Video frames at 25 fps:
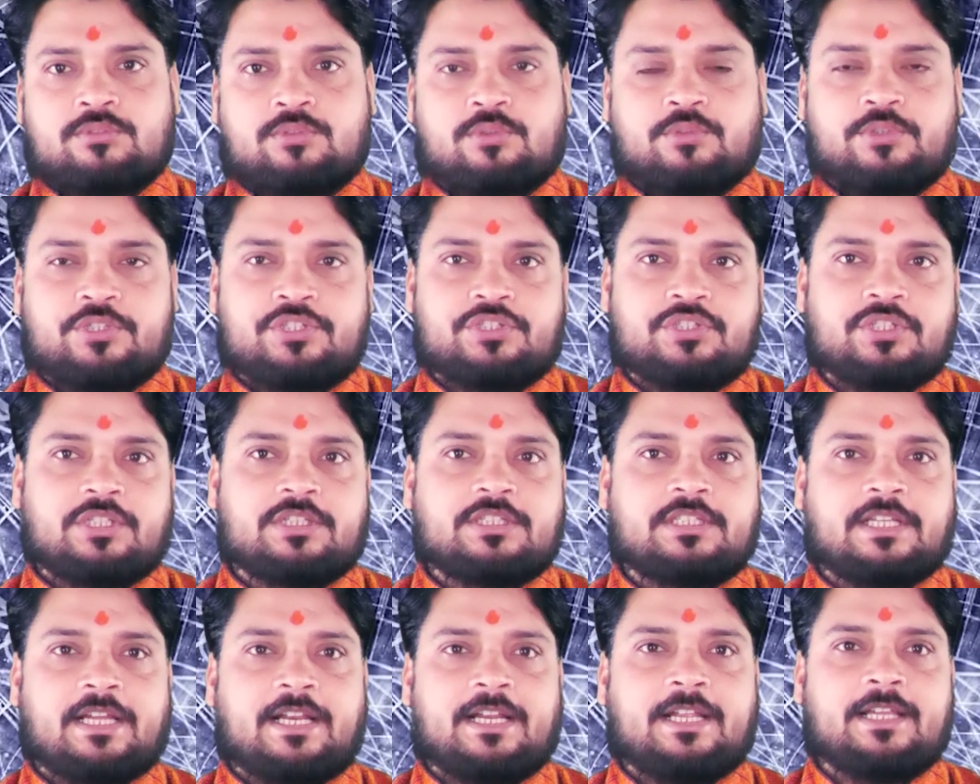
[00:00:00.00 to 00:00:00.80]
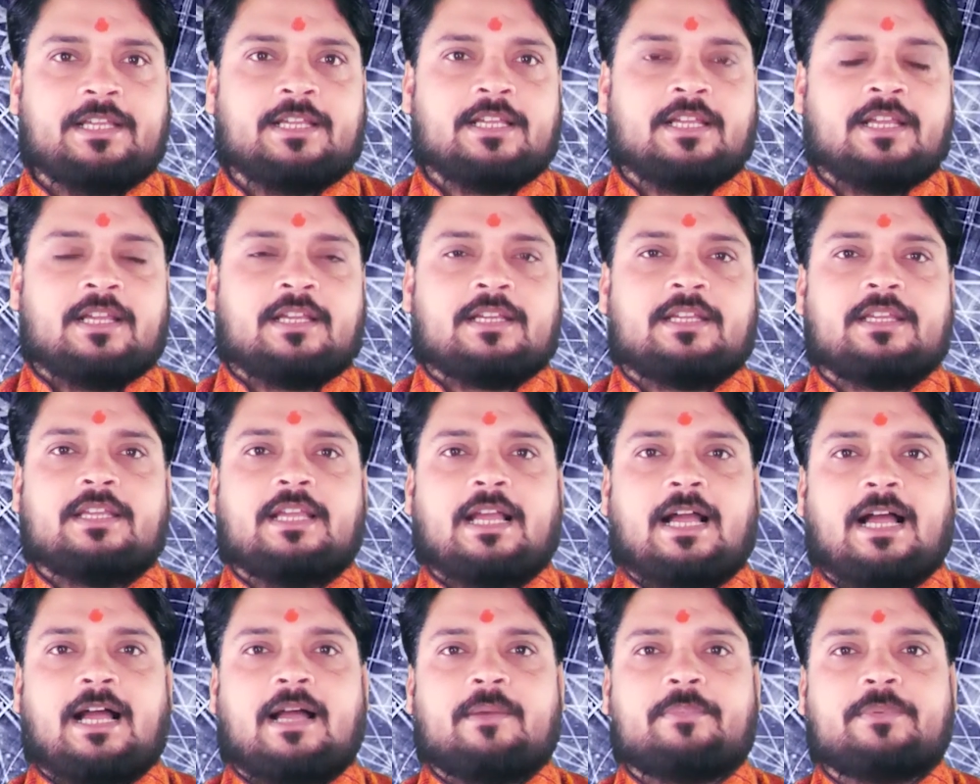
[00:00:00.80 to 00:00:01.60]
सुनिश्चित करें
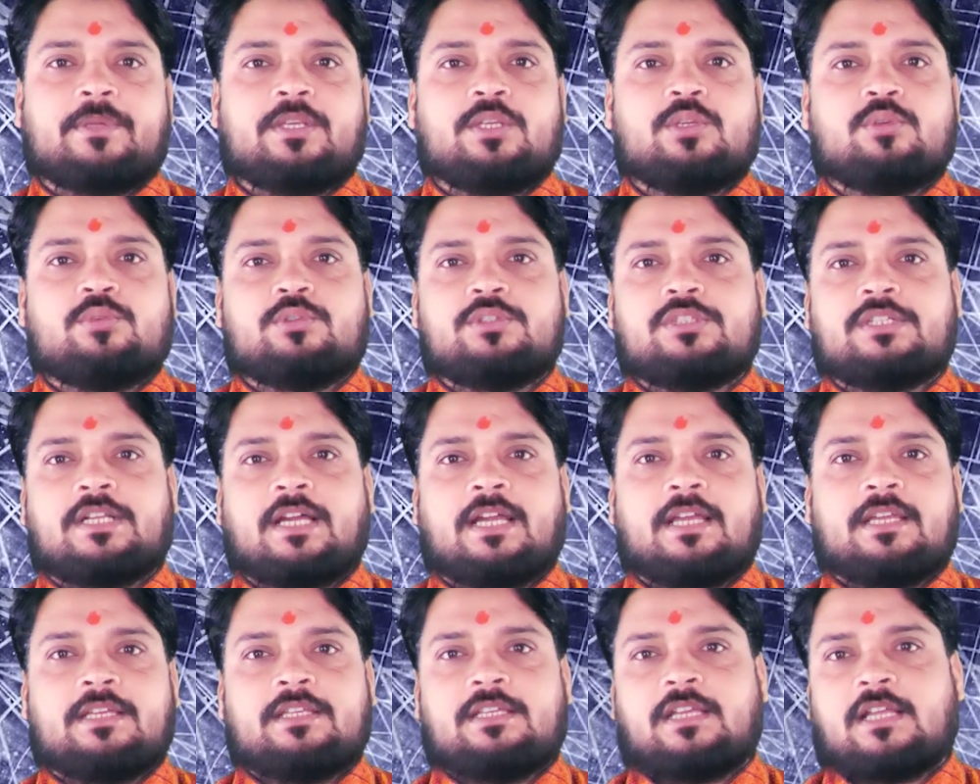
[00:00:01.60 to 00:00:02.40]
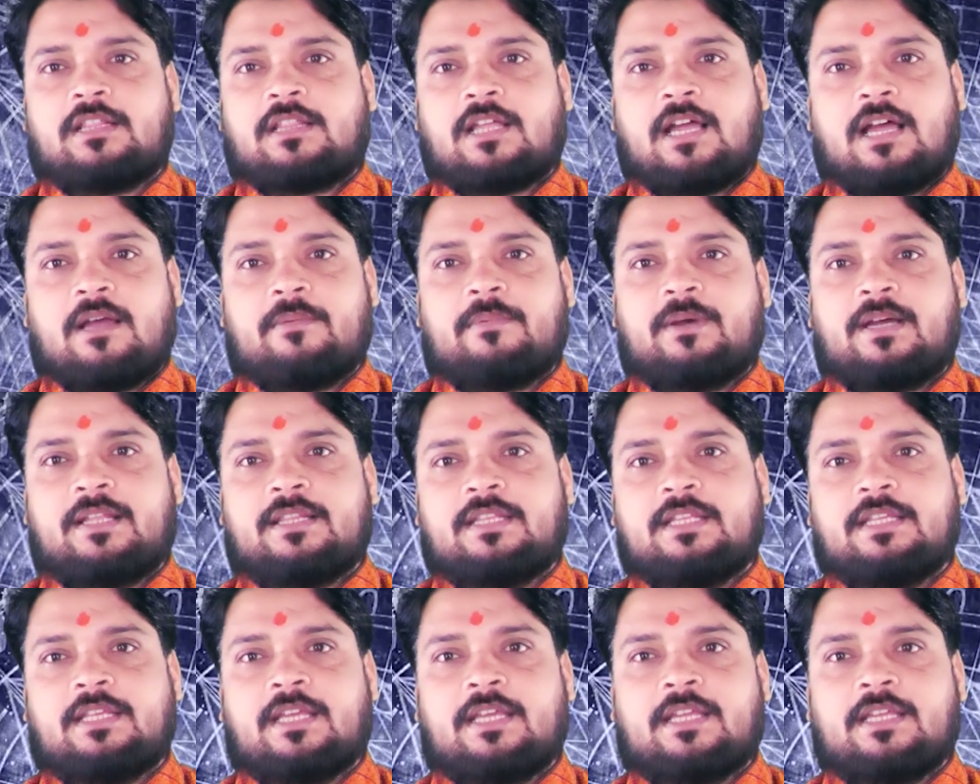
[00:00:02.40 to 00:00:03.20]
कि आपकी योजना
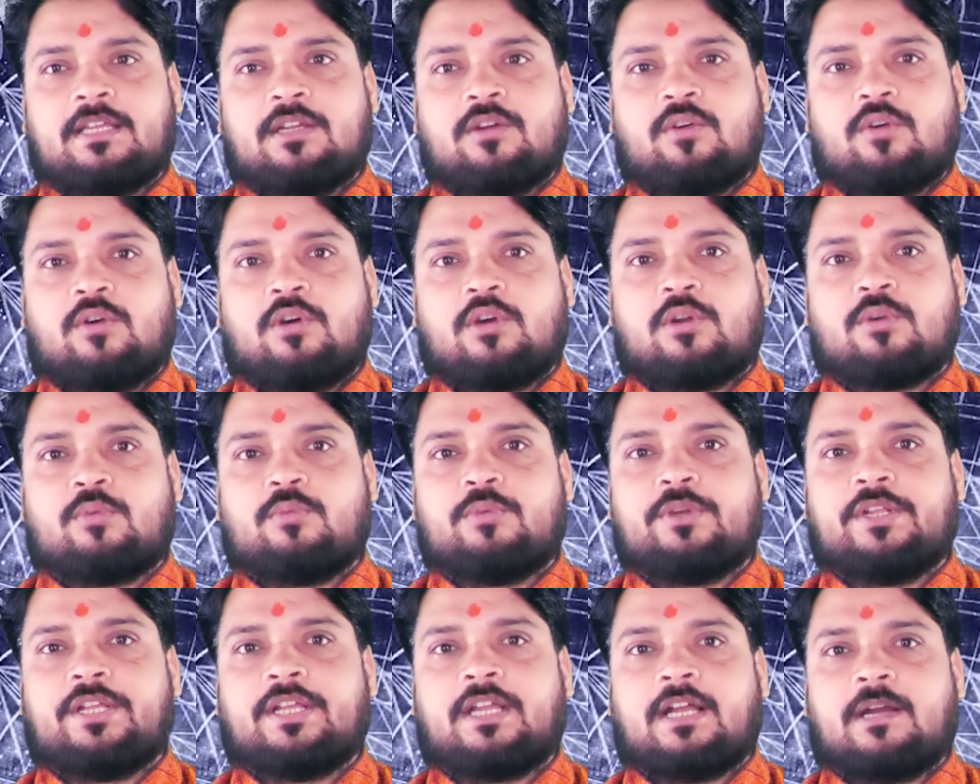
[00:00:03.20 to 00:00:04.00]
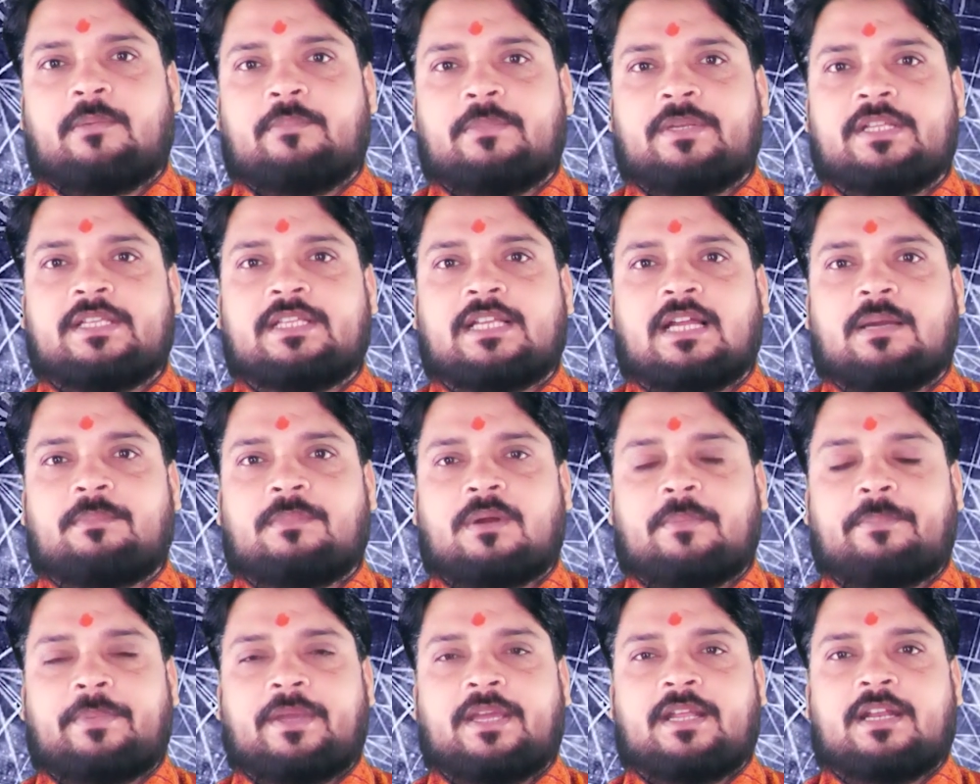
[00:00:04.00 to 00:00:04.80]
यथावादी है और उन्हें अमली
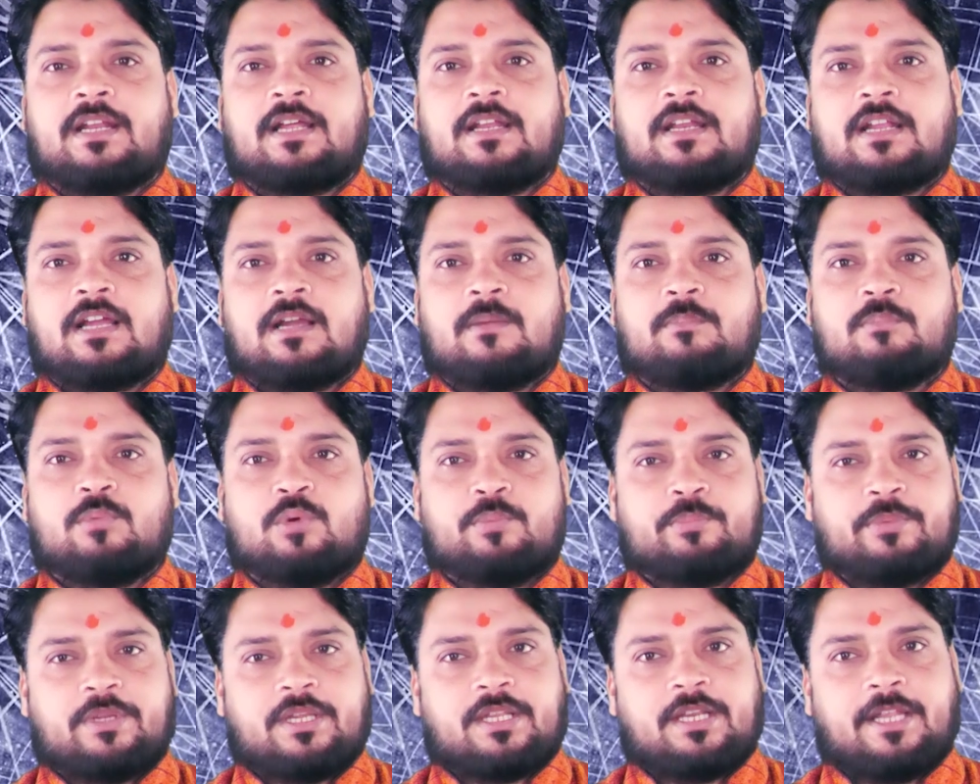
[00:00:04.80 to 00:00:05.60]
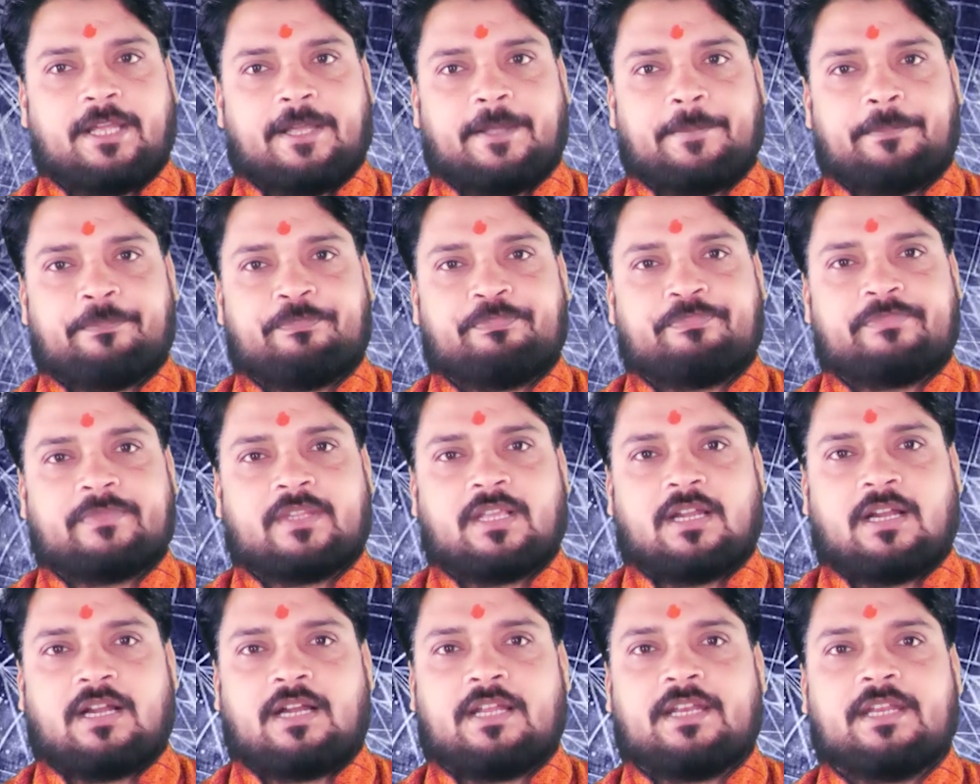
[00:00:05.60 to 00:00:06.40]
जामा पहनाना मुमकिन है
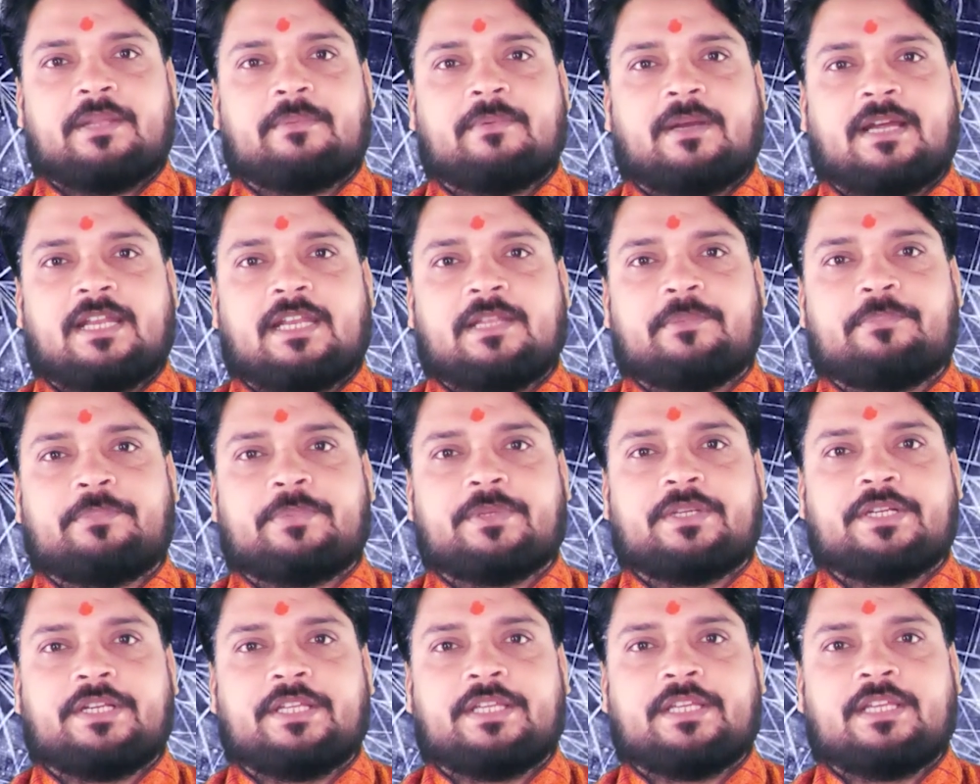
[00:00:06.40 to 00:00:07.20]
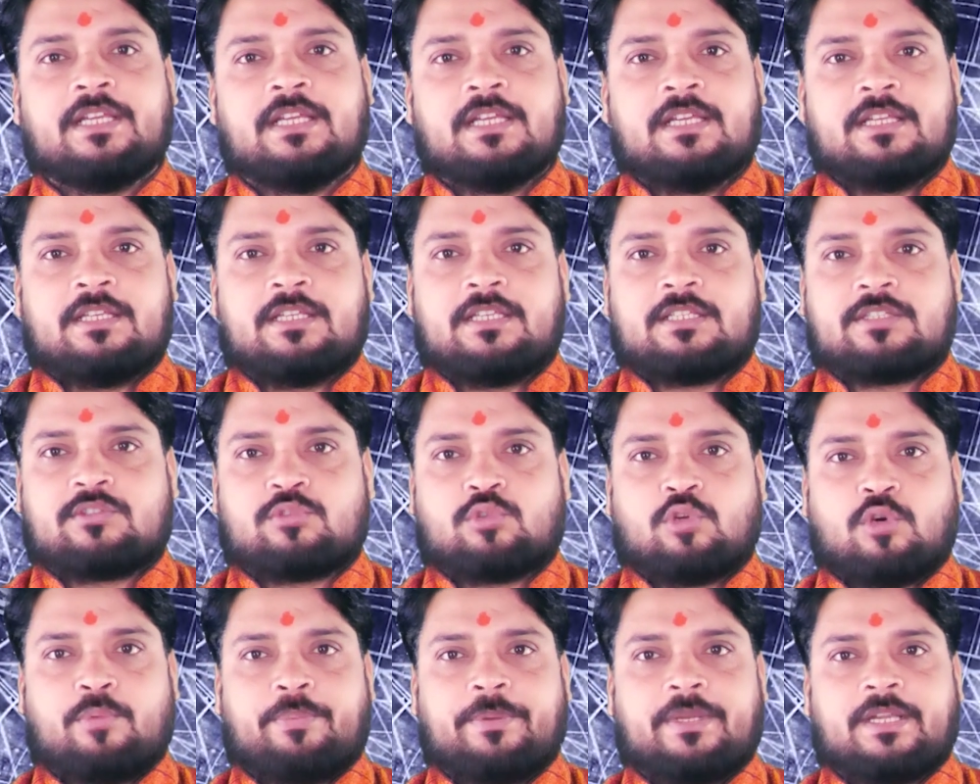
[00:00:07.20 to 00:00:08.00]
आने वाली पीढ़ी
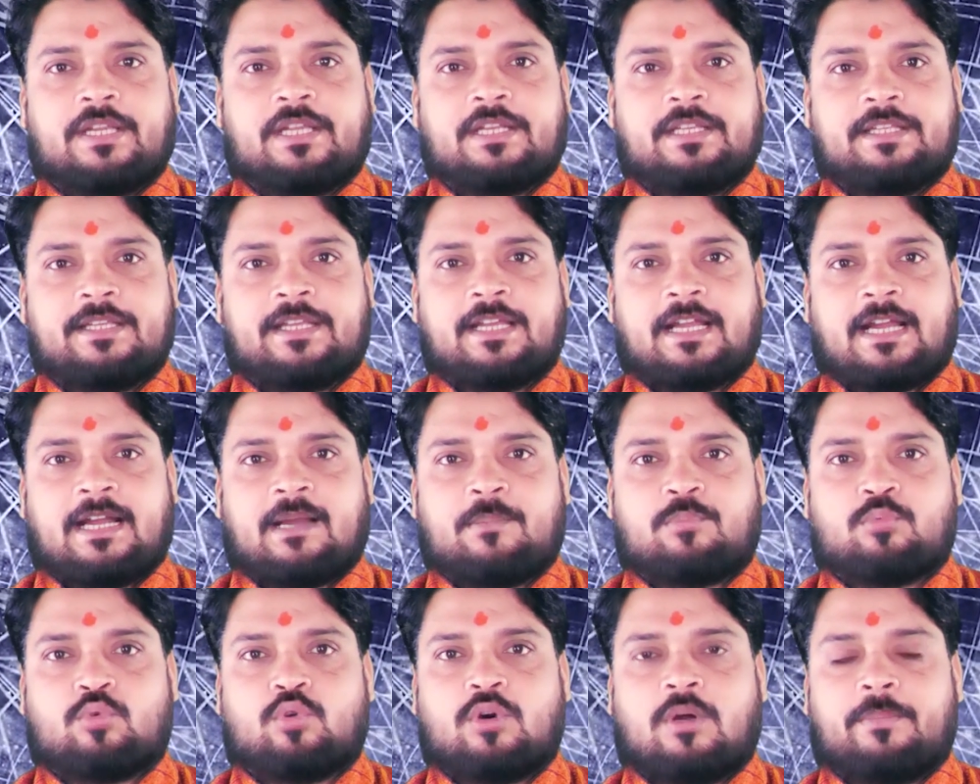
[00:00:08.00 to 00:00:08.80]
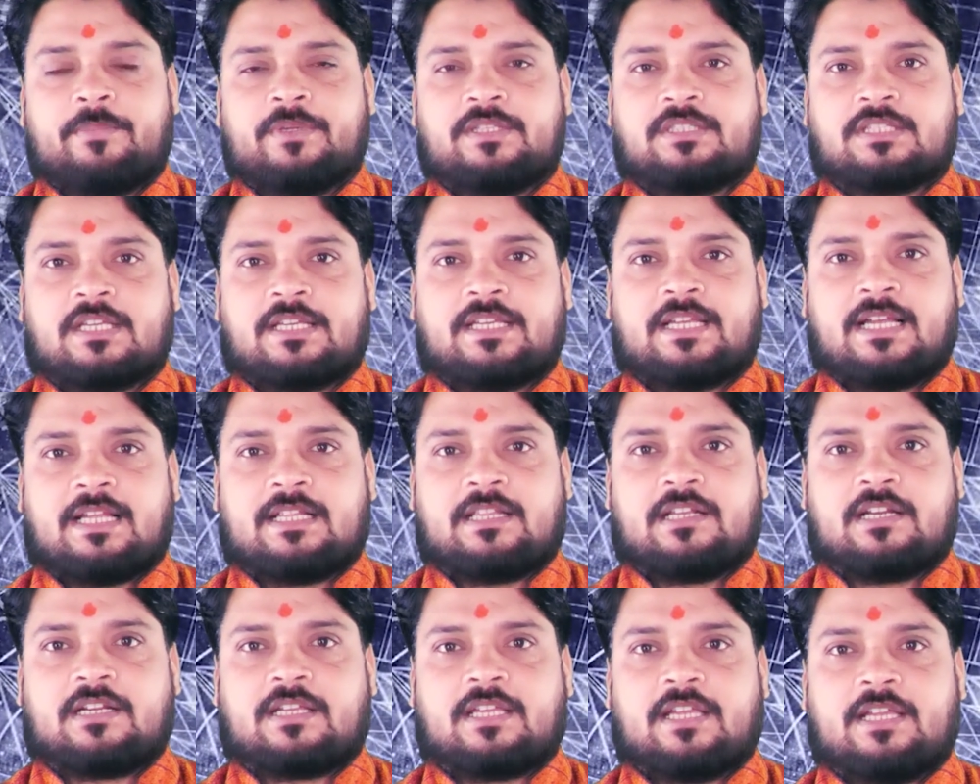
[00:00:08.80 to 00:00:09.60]
इस तोहफे के लिए आपको हमेशा
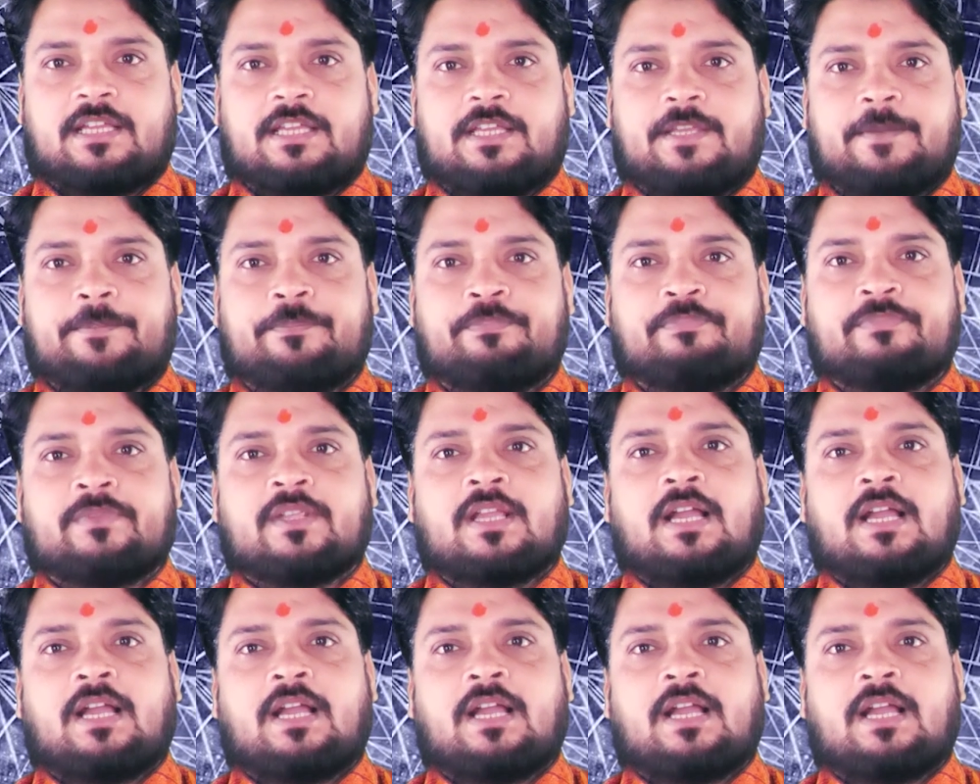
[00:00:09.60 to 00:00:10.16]
याद रखेगी